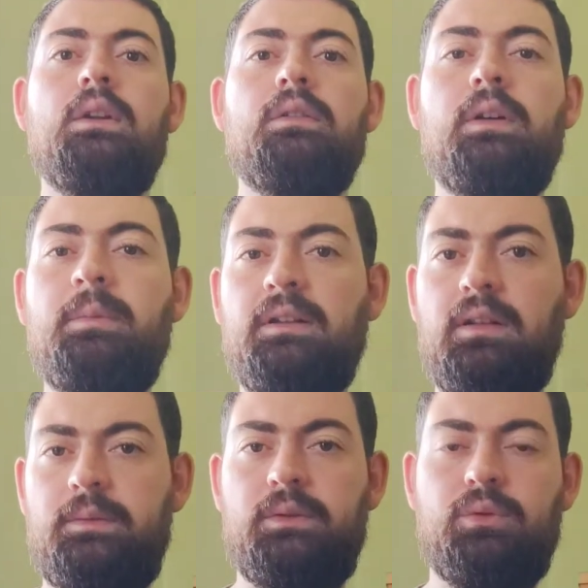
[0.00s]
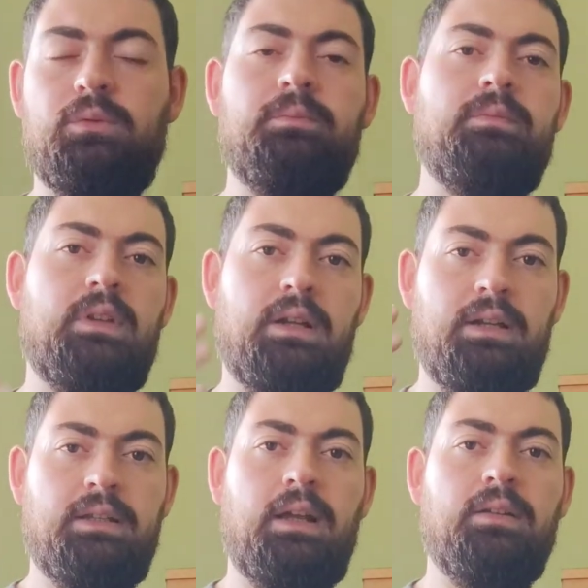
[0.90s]
فبهذا الفيديو رح
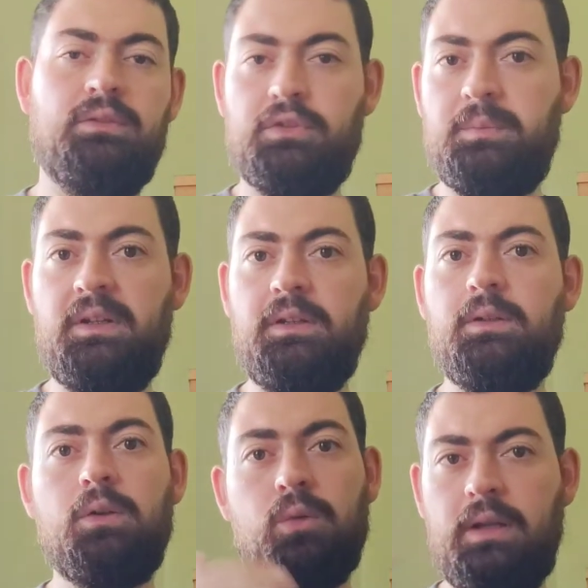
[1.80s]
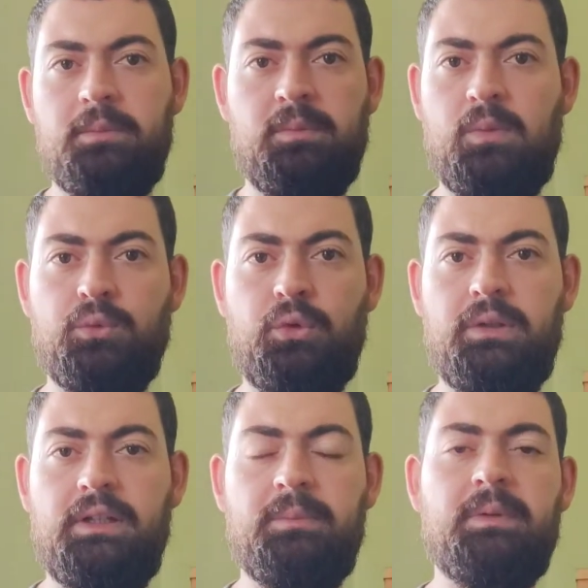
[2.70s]
احكي عن انطباعي ورأيي بموضوع
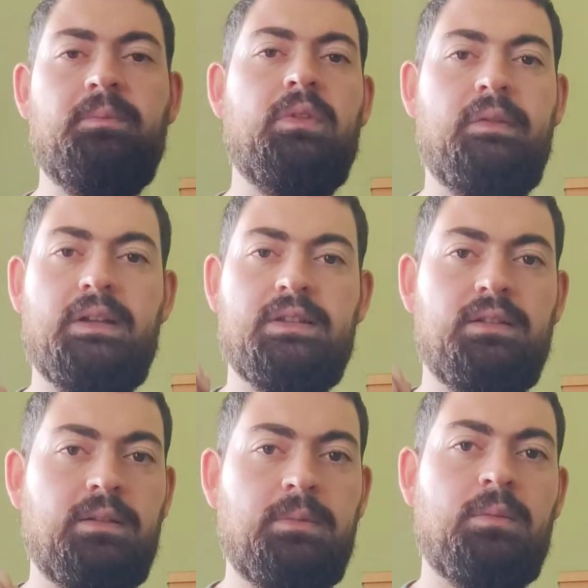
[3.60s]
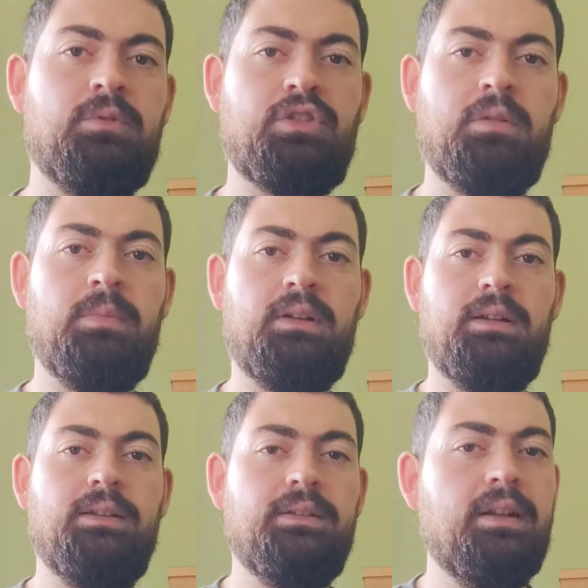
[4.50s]
اللعبة فاذا انت منك مشترك
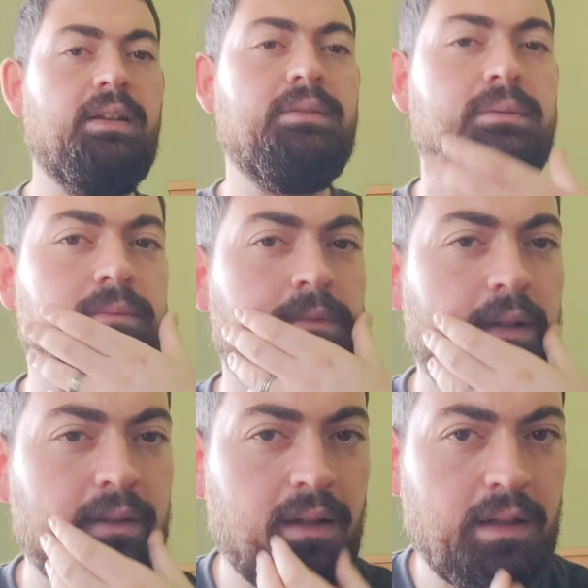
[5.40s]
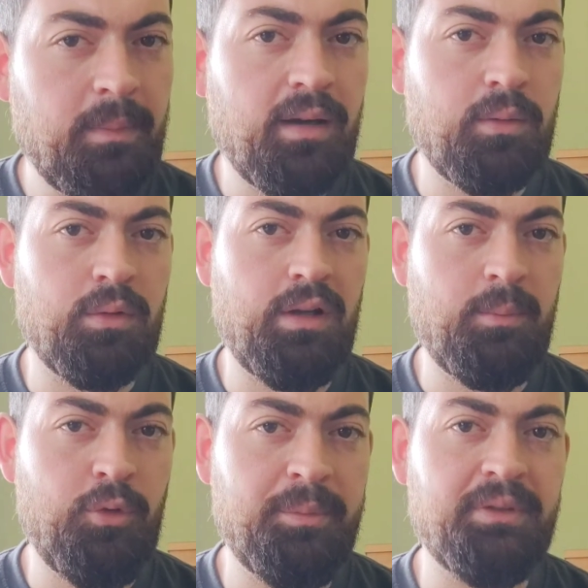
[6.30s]
بالقناة يا ريت تتكرم على اخوك
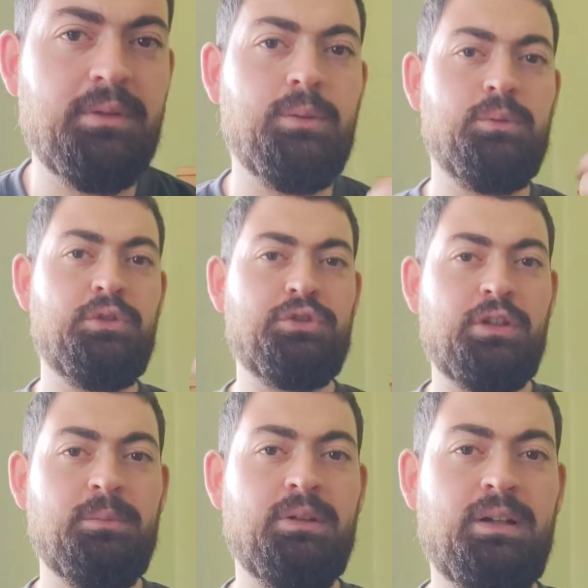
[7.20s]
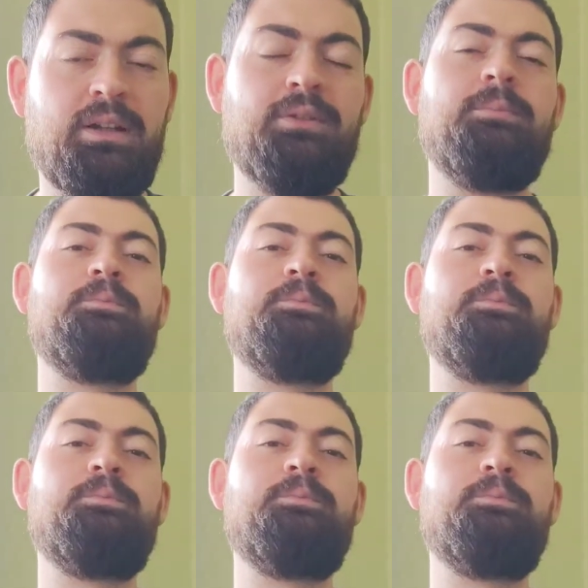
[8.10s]
ابو حميد وتشترك بالقناة